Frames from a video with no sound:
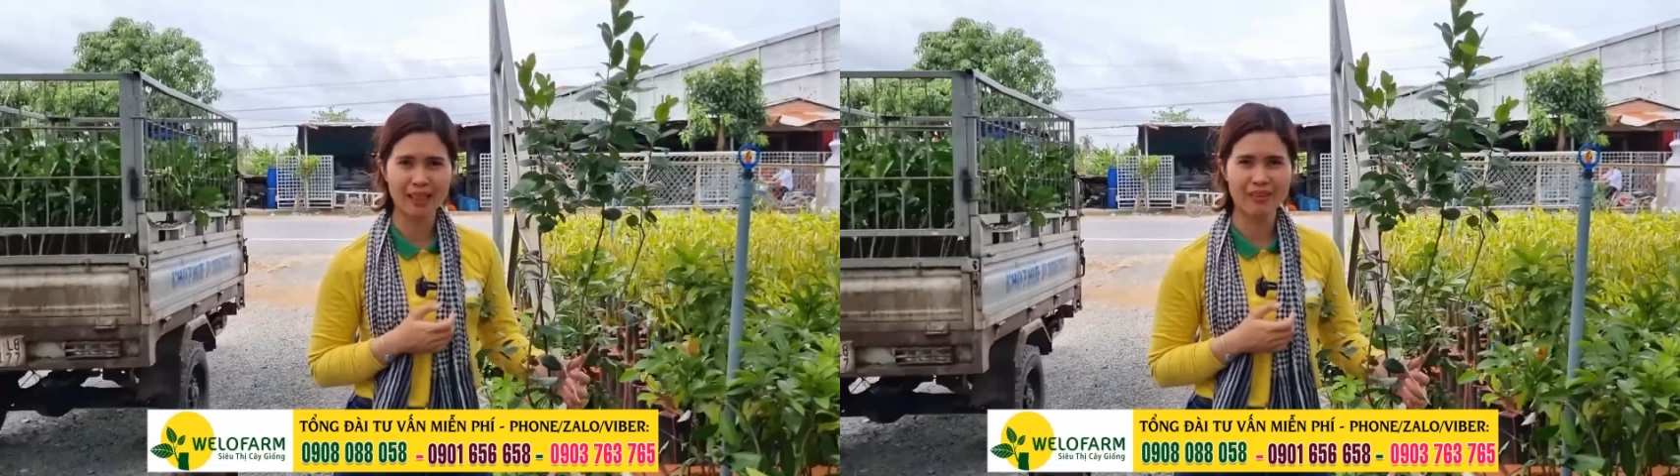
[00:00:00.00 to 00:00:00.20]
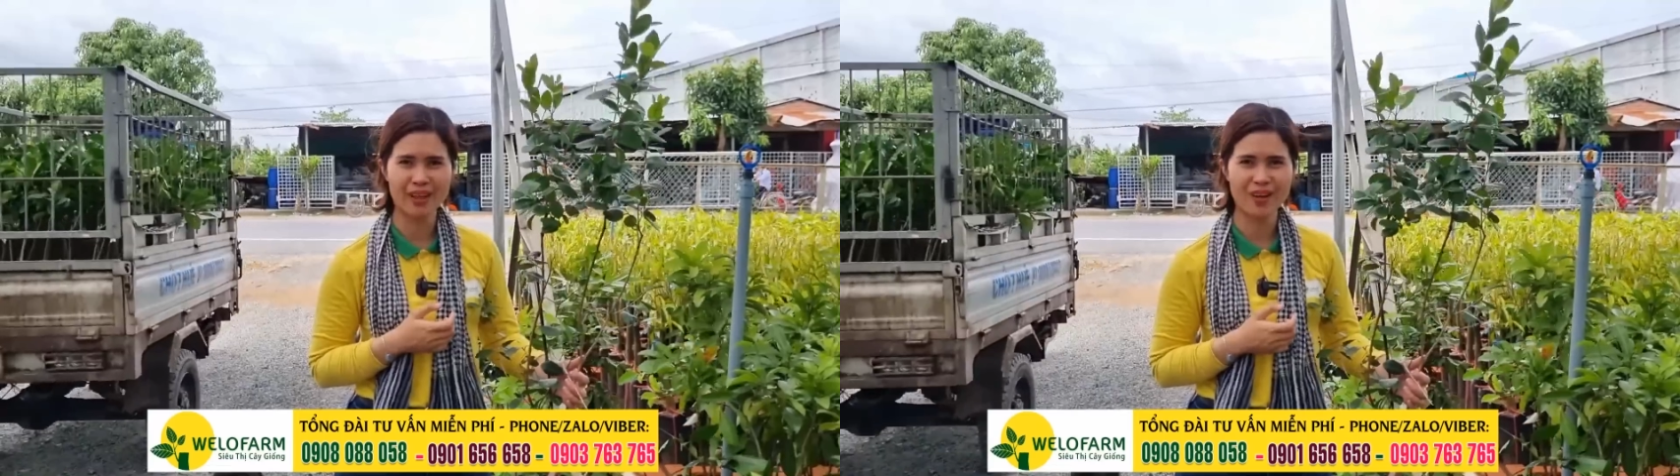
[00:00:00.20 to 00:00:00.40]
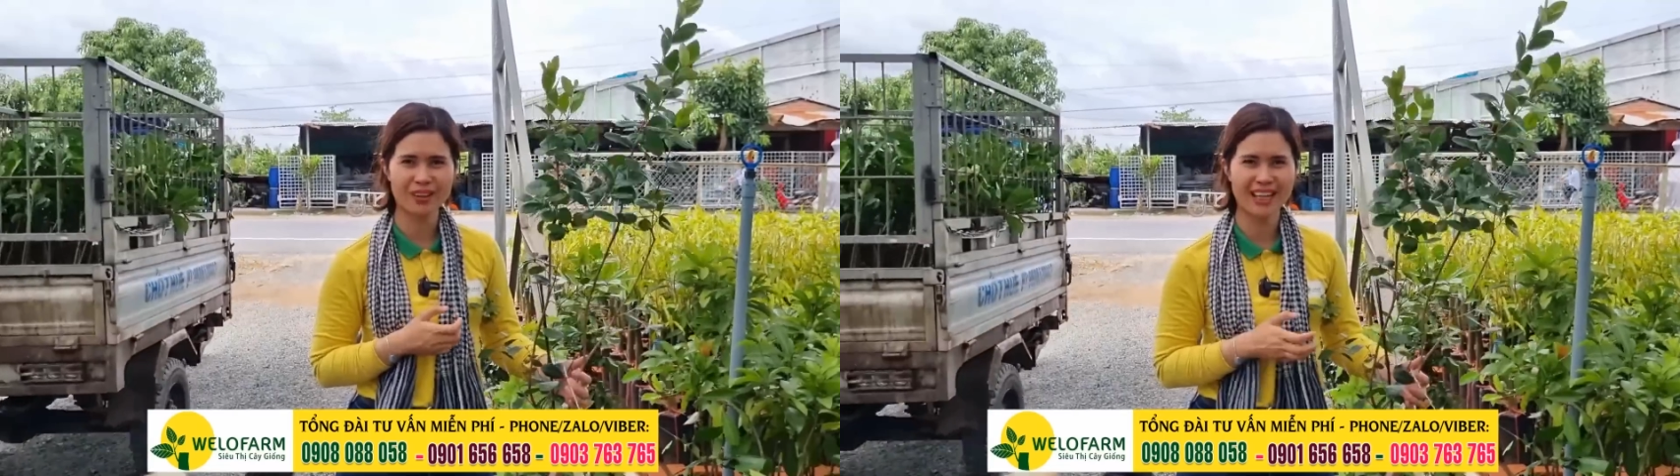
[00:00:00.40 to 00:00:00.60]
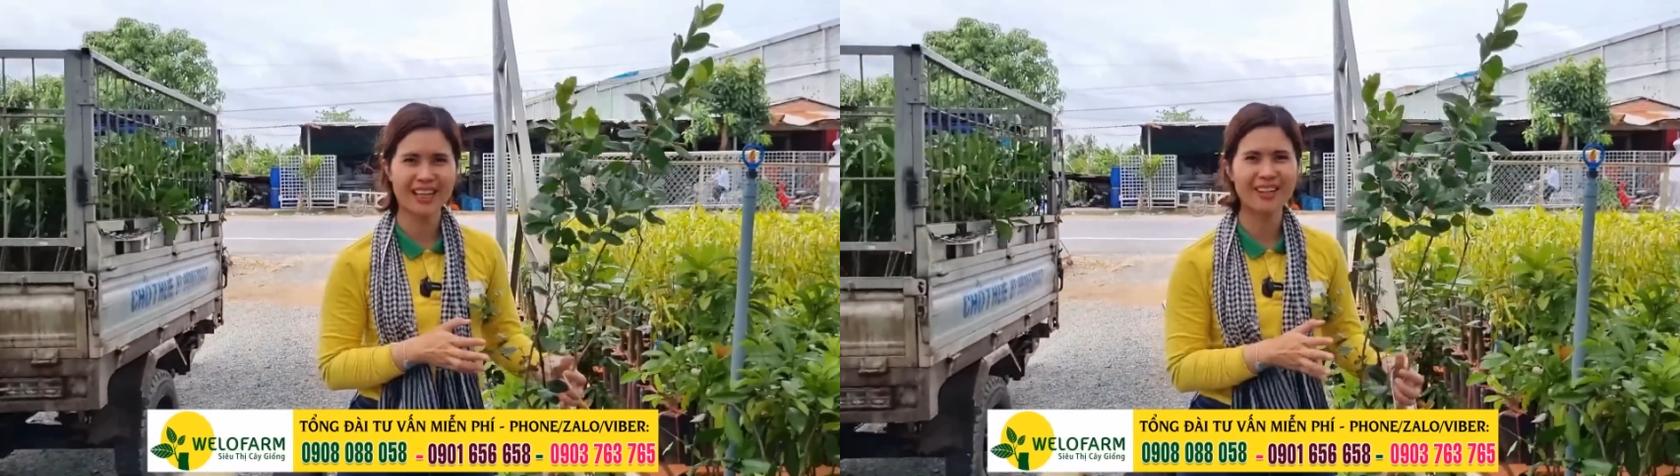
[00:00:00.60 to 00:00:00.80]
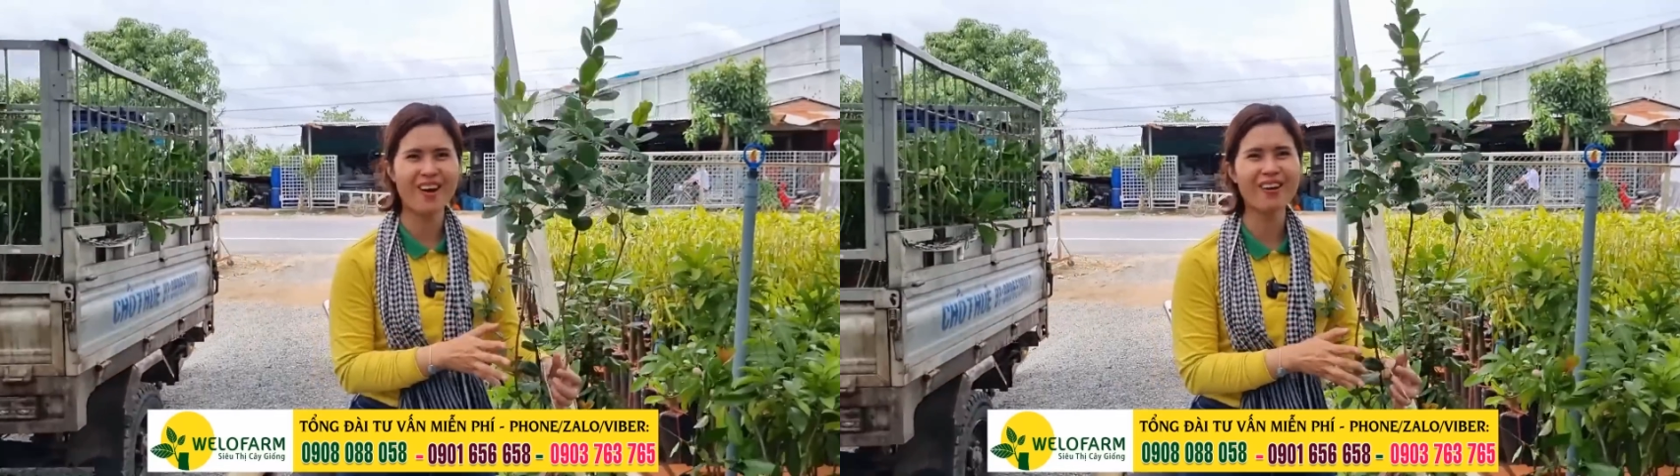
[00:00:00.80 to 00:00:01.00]
khác nha bà con
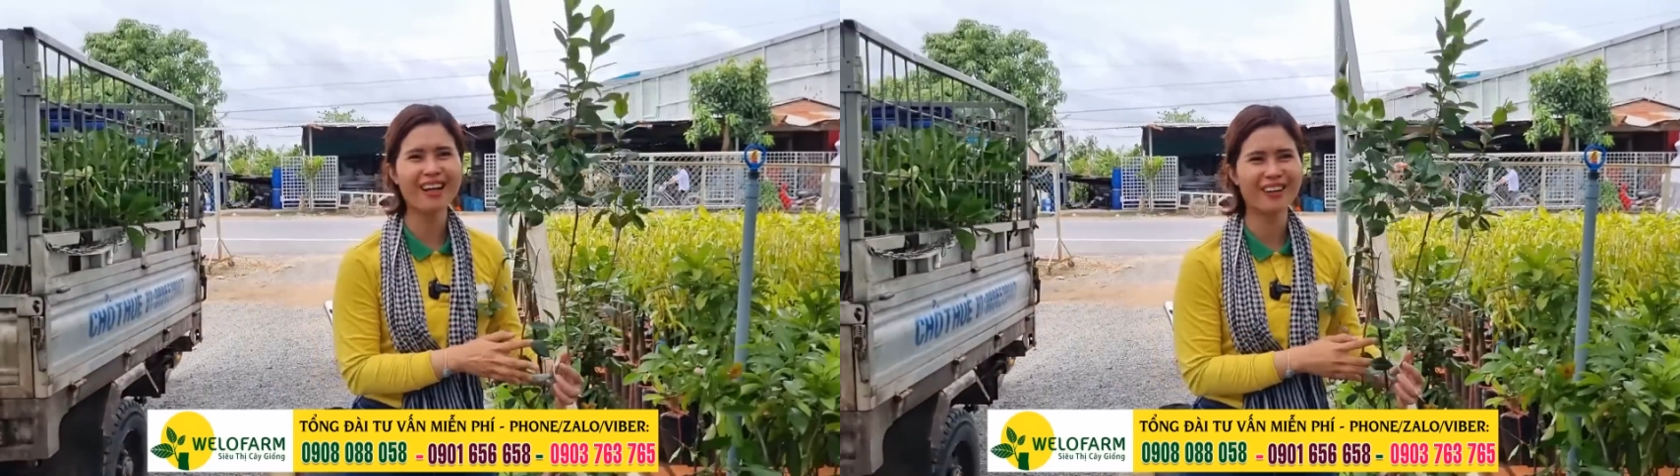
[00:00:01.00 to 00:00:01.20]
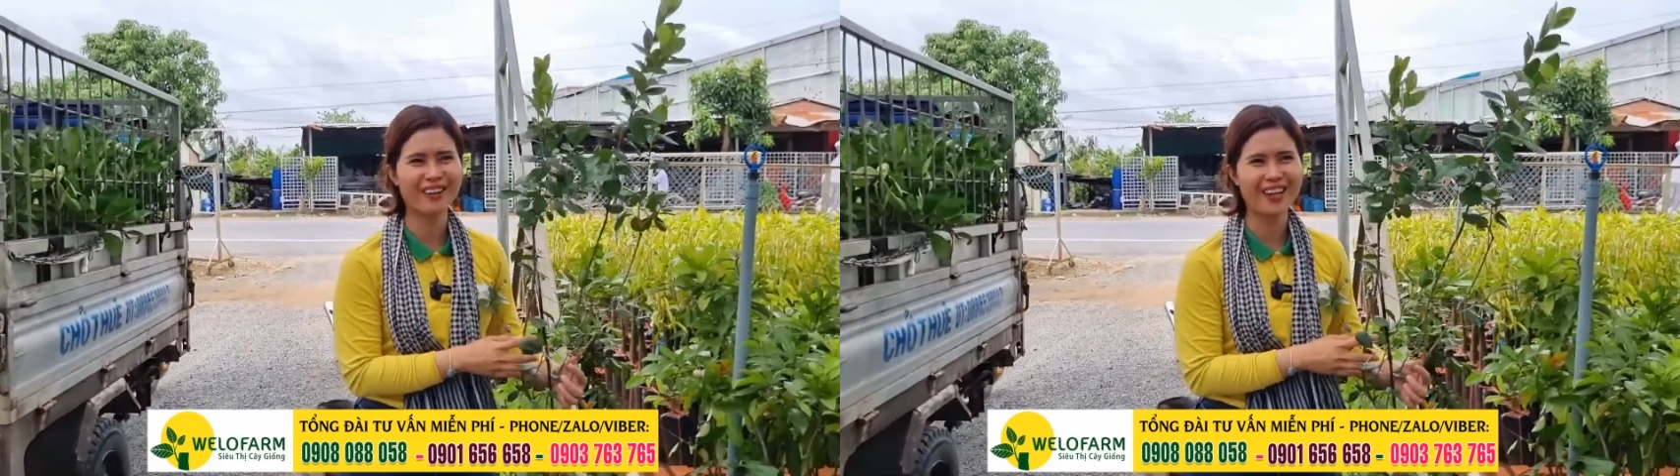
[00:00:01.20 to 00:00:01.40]
nha đó là